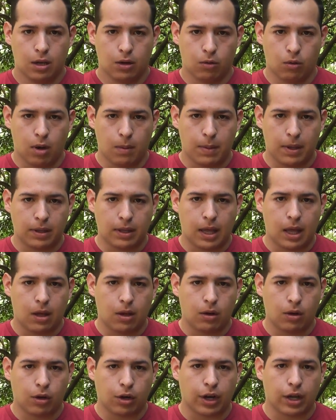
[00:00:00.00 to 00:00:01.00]
no ha
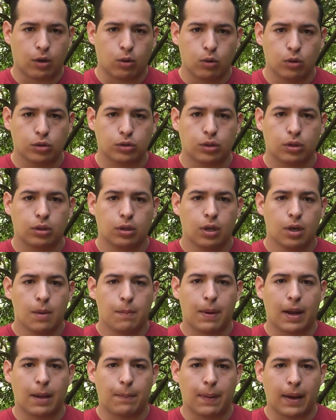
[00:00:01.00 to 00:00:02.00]
mandado los recursos
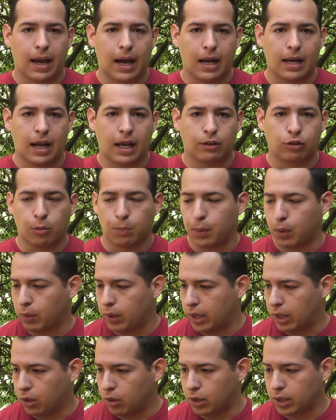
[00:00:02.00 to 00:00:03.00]
para pagarle a estos
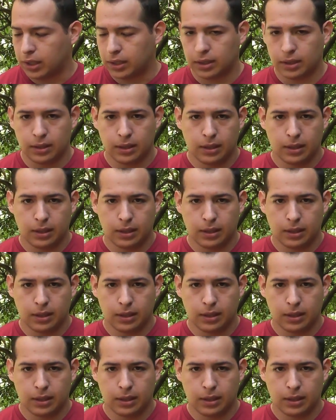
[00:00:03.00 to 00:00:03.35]
proveedores.